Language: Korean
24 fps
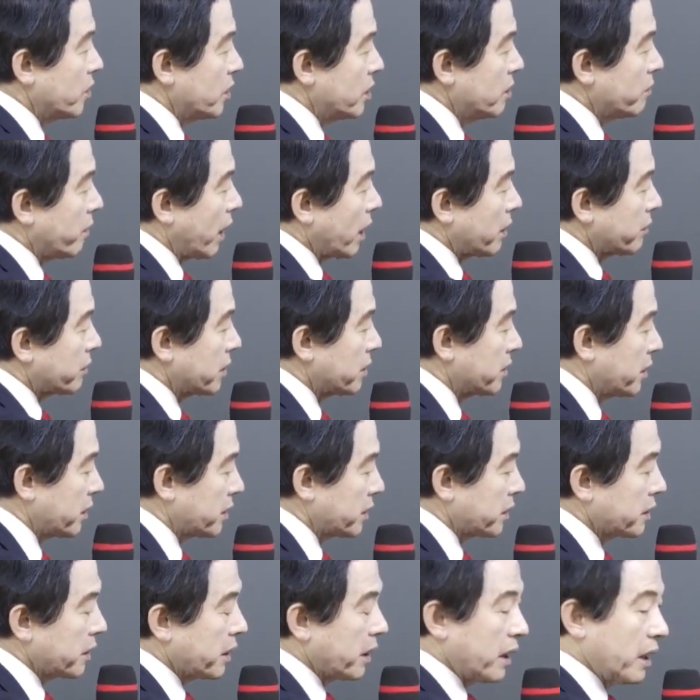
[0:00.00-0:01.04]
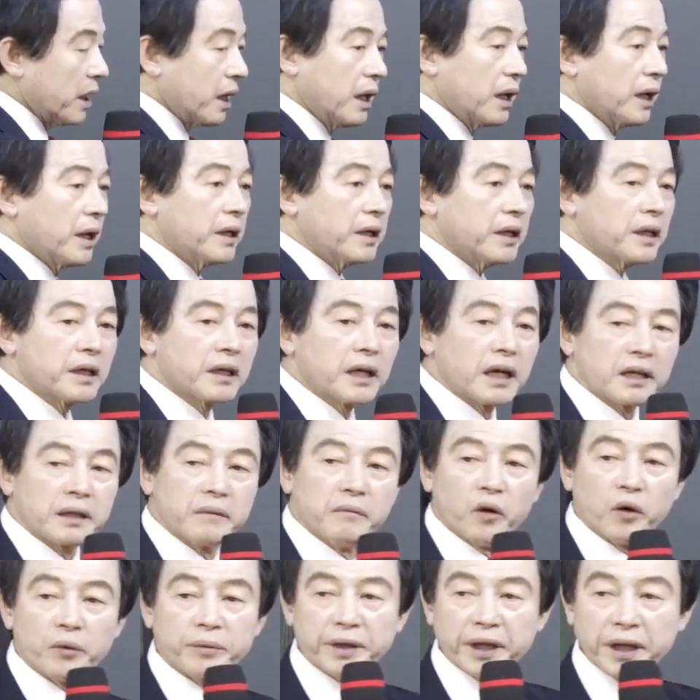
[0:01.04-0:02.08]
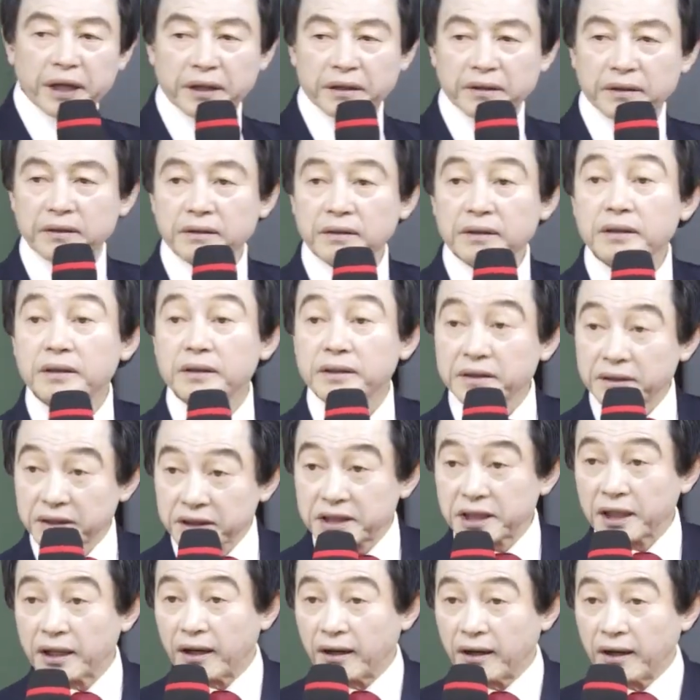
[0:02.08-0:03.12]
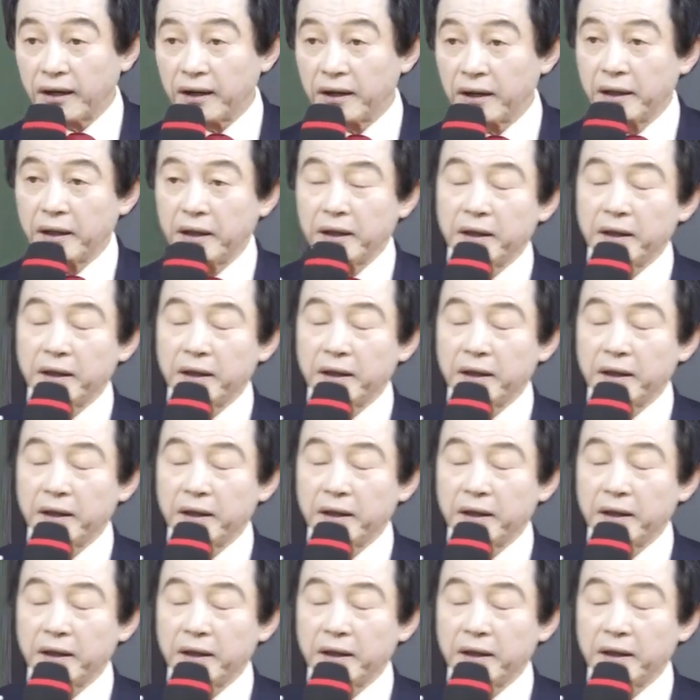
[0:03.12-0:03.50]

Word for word: 리바이벌 되는 게 인간의 몸이에요. 그죠?